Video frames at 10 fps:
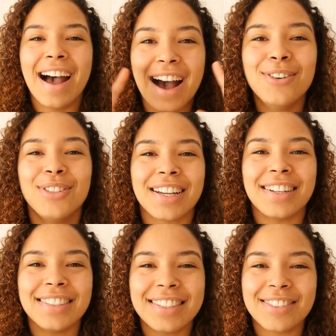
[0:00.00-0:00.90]
à
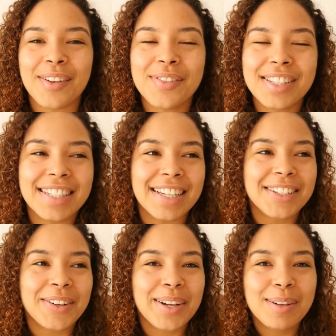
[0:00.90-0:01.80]
outrance, vraiment c'est
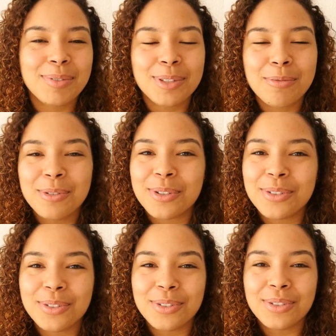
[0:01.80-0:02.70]
incroyable le nombre
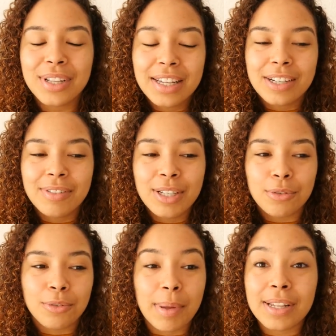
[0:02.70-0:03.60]
de,
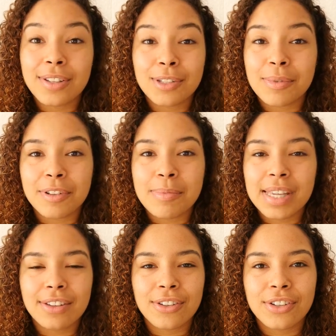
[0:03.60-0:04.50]
personnes de ma
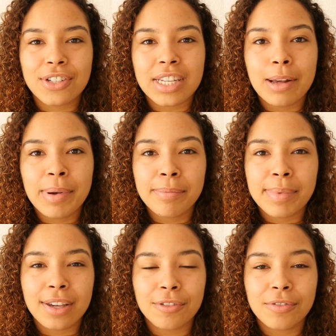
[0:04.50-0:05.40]
famille que, que j'ai là-bas
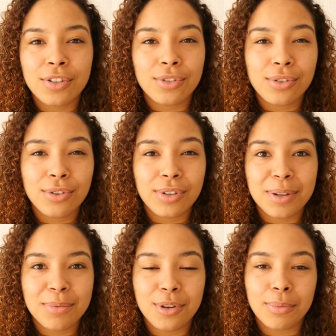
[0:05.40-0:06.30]
mais qu'en fait je ne connais
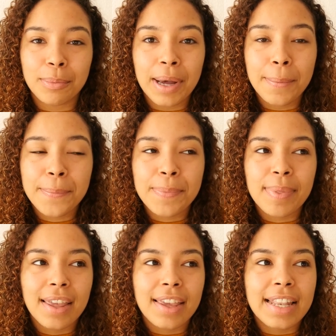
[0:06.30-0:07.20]
absolument pas
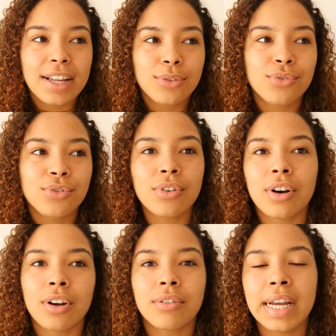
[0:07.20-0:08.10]
il a toujours,
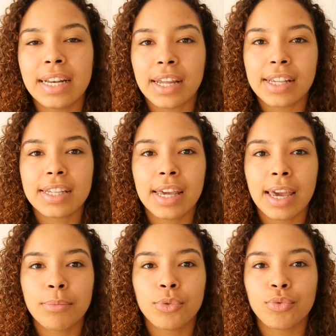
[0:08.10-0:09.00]
euh, ouais, il a essayé
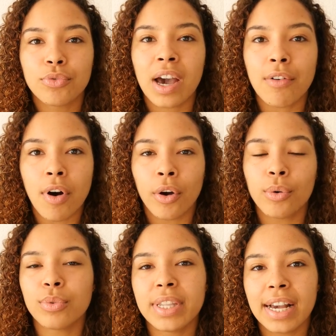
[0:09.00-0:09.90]
quand même de nous faire avoir un
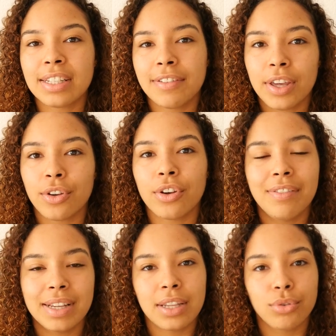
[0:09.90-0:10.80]
contact avec, euh,
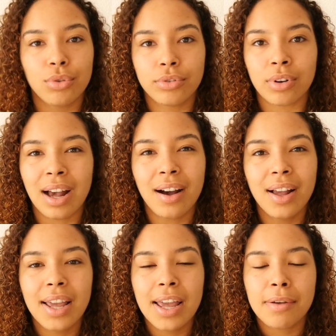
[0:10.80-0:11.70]
avec cette culture-là,
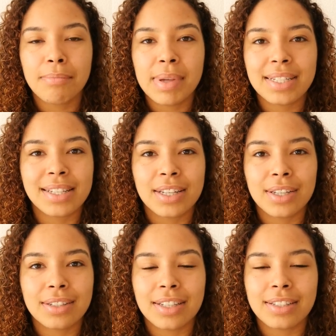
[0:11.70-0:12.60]
mais
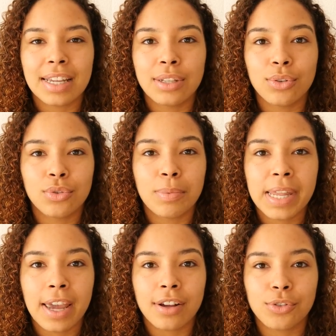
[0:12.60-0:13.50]
c'était de toute
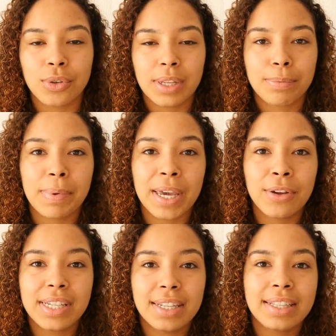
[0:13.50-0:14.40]
manière sur des
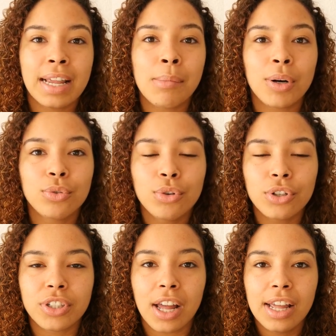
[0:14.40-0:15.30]
périodes qui étaient tellement
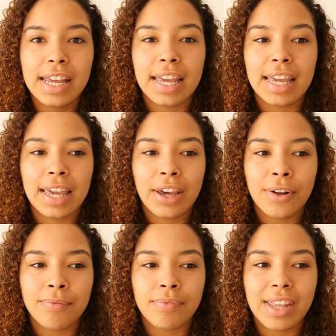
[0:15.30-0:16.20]
courtes et,
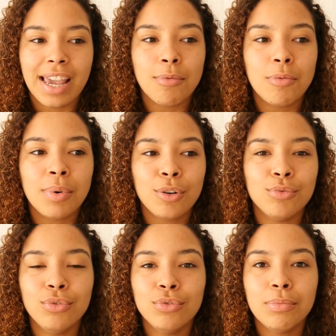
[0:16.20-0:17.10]
euh, et à un moment
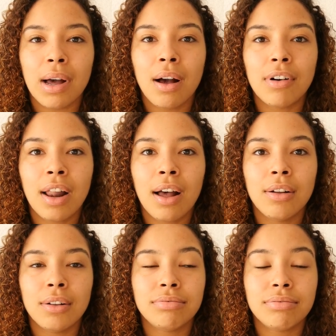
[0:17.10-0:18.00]
où nous, ben voilà,
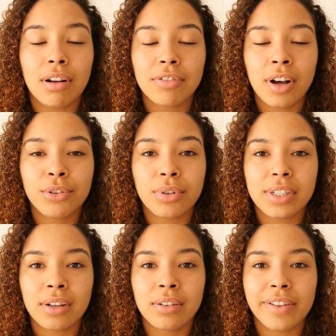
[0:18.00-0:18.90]
enfants,
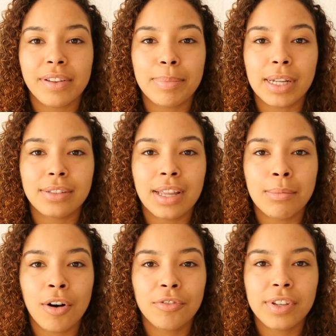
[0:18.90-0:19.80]
adolescents, on n'avait pas
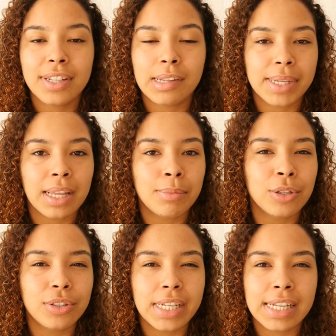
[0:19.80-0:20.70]
tellement envie, c'était pas tellement
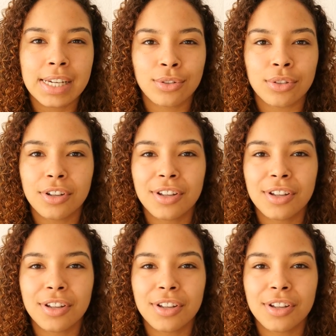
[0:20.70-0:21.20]
notre délire de,